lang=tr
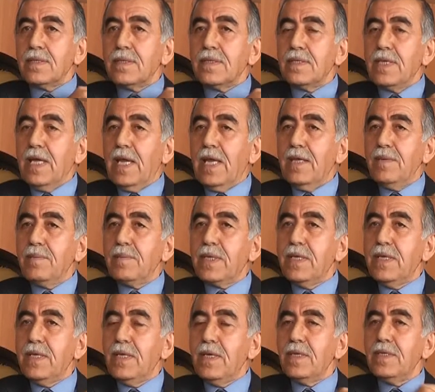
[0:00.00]
Diyelim
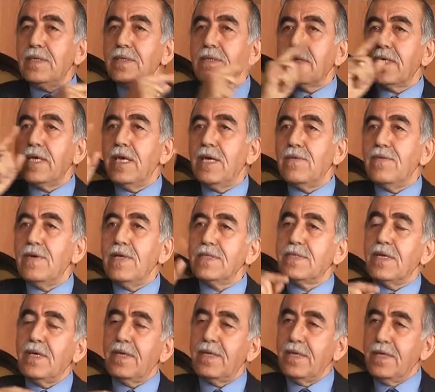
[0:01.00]
ki
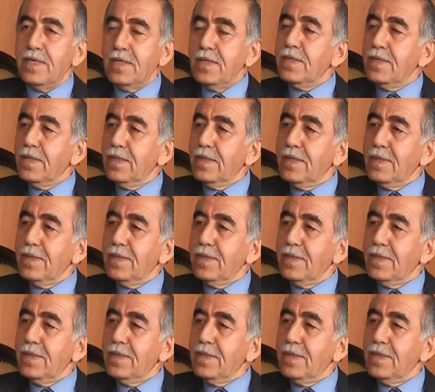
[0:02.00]
Kervansaray'ın